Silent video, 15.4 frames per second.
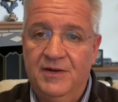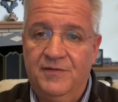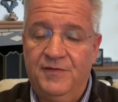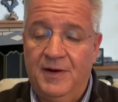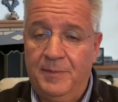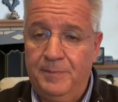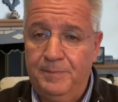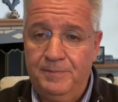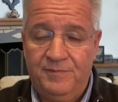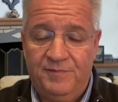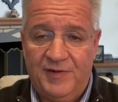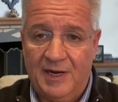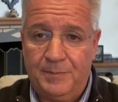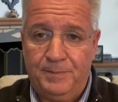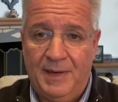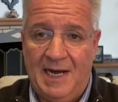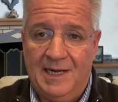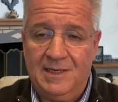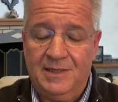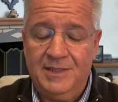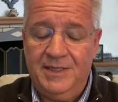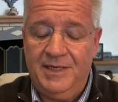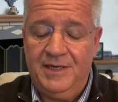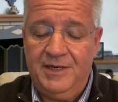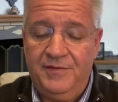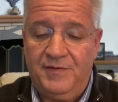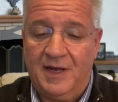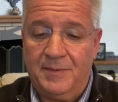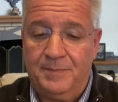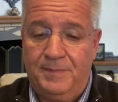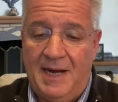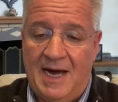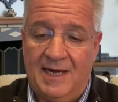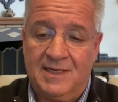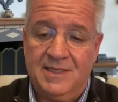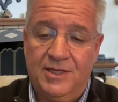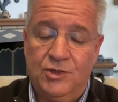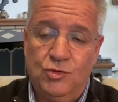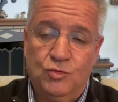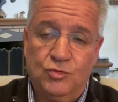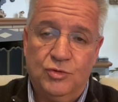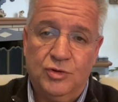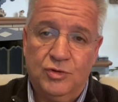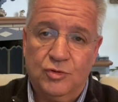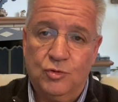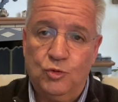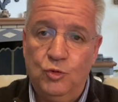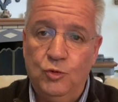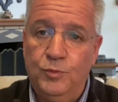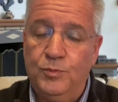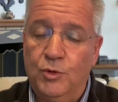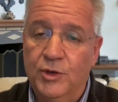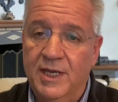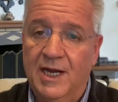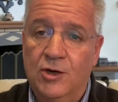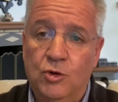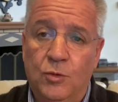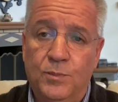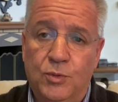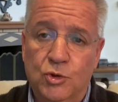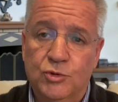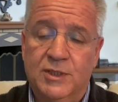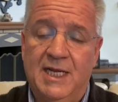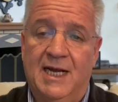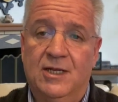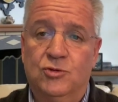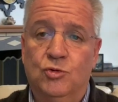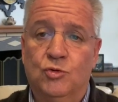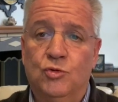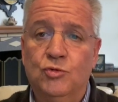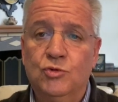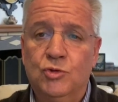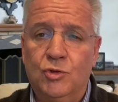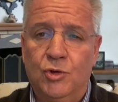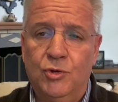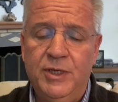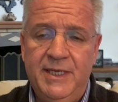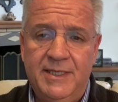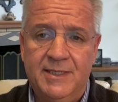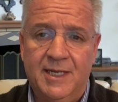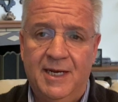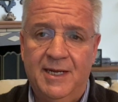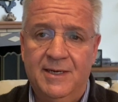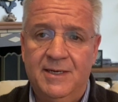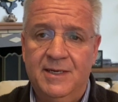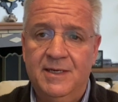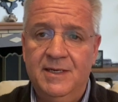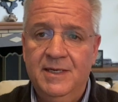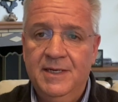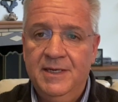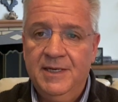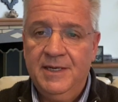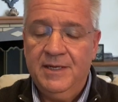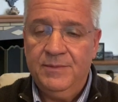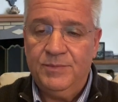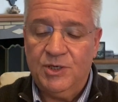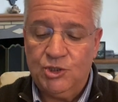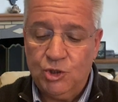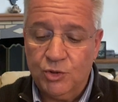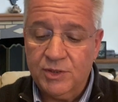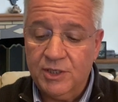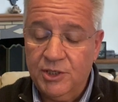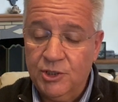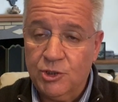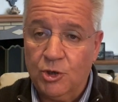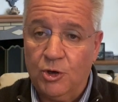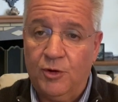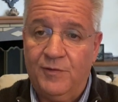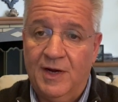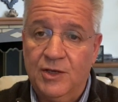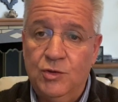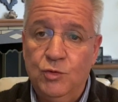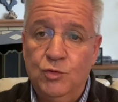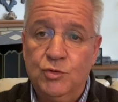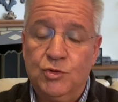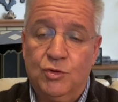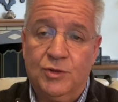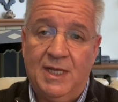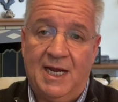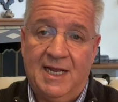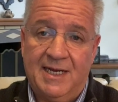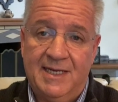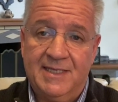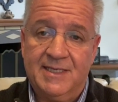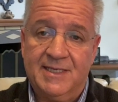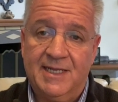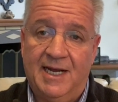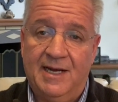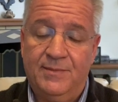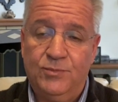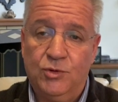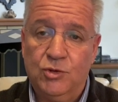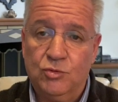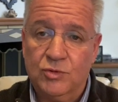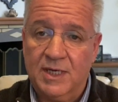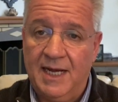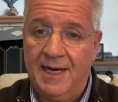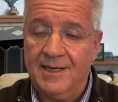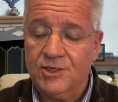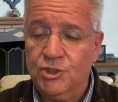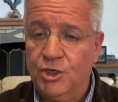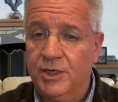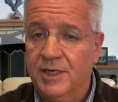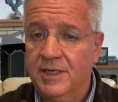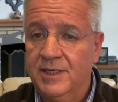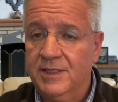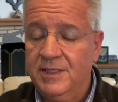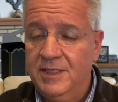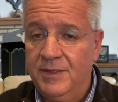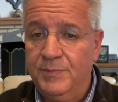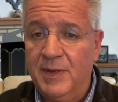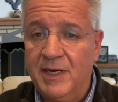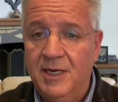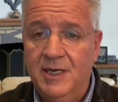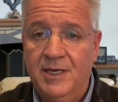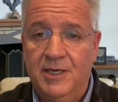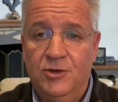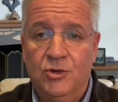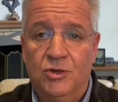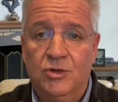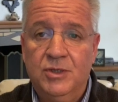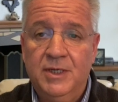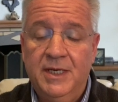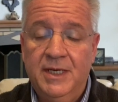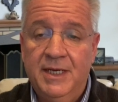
fa, far par, di, di far parte di un, un gruppo che ha complottato contro Hitler, perciò si ritrova chiuso dalla Gestapo in un carcere di Berlino